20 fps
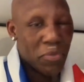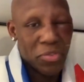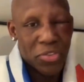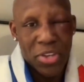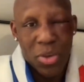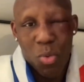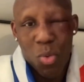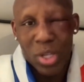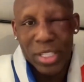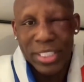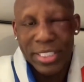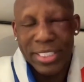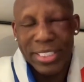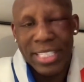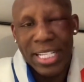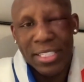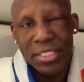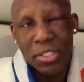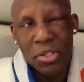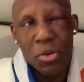si voy a
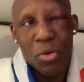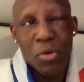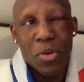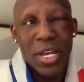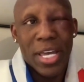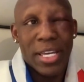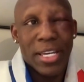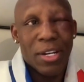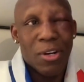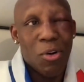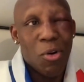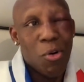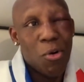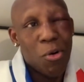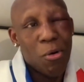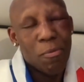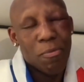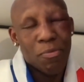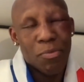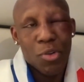necesitar cirugía del
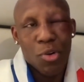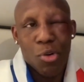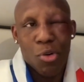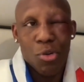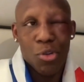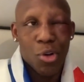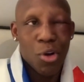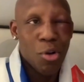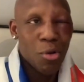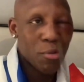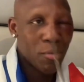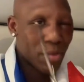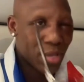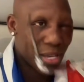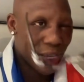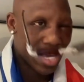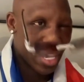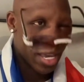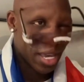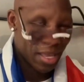ojo o no.
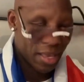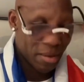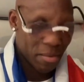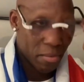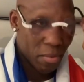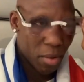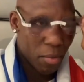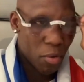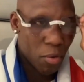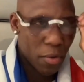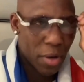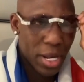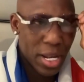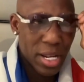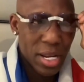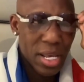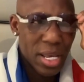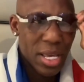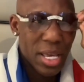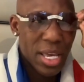Eh, vamos a
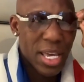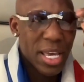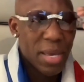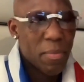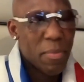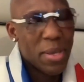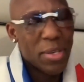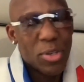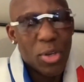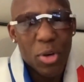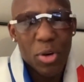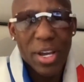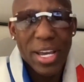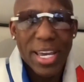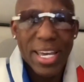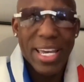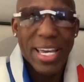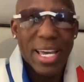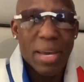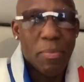ver. Pienso
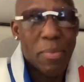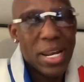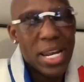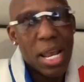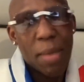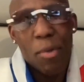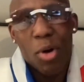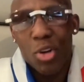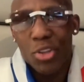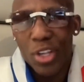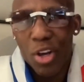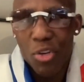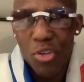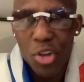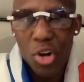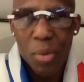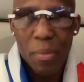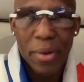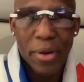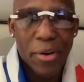que peleamos contra
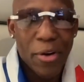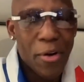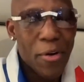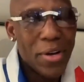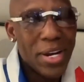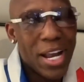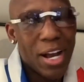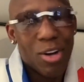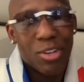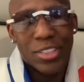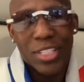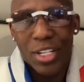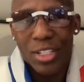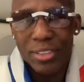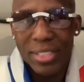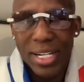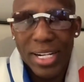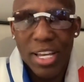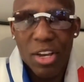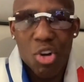uno de los mejores, las cosas
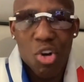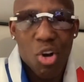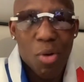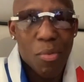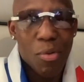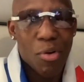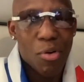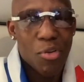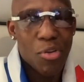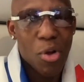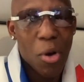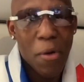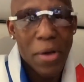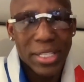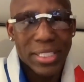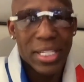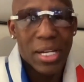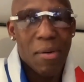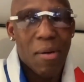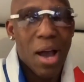no salieron como yo
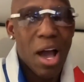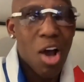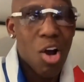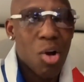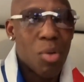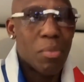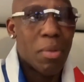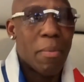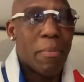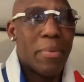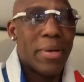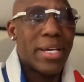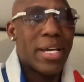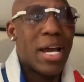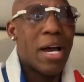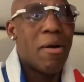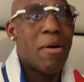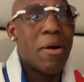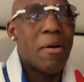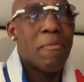había trabajado, como
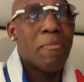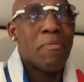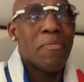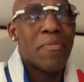esperaba.